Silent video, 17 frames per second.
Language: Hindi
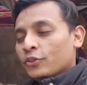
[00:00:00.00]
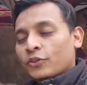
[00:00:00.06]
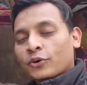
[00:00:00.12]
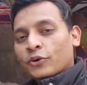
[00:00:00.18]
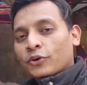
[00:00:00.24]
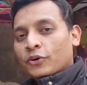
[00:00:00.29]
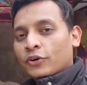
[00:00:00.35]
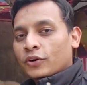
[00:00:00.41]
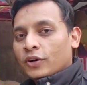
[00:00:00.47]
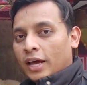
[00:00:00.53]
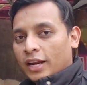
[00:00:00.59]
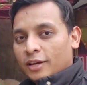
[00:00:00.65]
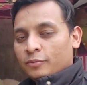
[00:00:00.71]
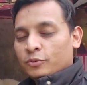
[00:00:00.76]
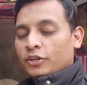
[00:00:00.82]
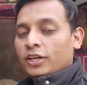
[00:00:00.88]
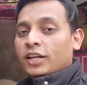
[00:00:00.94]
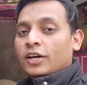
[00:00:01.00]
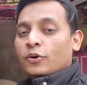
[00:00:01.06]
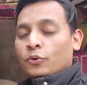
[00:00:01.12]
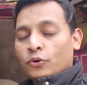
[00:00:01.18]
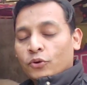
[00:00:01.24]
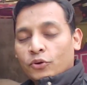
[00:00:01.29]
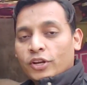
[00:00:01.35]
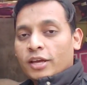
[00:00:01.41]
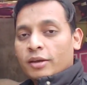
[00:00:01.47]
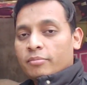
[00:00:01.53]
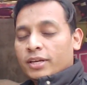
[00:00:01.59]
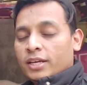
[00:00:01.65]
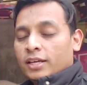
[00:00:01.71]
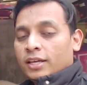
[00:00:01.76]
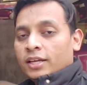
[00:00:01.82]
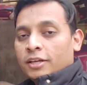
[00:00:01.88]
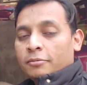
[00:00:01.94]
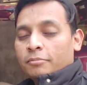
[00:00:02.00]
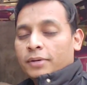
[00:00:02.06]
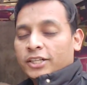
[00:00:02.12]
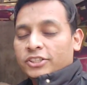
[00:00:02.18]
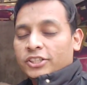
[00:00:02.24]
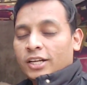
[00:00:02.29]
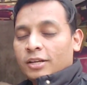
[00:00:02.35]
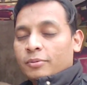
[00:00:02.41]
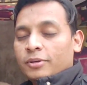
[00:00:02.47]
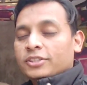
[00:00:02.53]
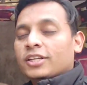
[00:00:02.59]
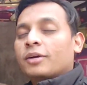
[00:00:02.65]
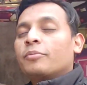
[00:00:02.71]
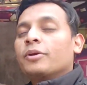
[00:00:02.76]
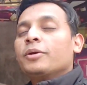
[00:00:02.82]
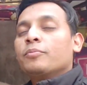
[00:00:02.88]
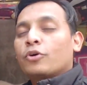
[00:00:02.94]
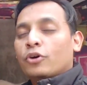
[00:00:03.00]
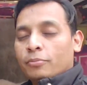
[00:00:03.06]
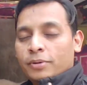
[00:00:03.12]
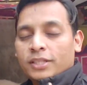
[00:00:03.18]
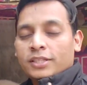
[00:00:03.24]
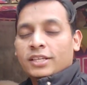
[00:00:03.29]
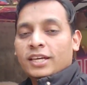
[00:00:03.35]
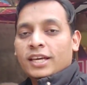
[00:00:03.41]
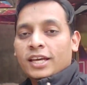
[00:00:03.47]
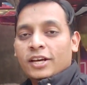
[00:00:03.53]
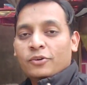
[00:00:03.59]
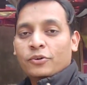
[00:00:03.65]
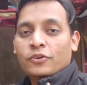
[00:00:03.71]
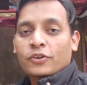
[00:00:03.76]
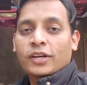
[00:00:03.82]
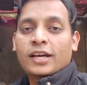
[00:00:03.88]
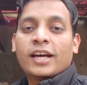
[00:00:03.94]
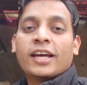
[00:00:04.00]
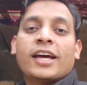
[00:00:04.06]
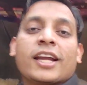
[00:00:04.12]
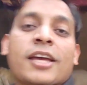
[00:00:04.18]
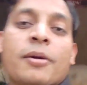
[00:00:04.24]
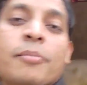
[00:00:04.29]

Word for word: तो अल्हम्दुलिल्लाह उन्होंने भी माशाल्लाह माशाल्लाह बड़ी मोहब्बत की है उन्होंने कहा यार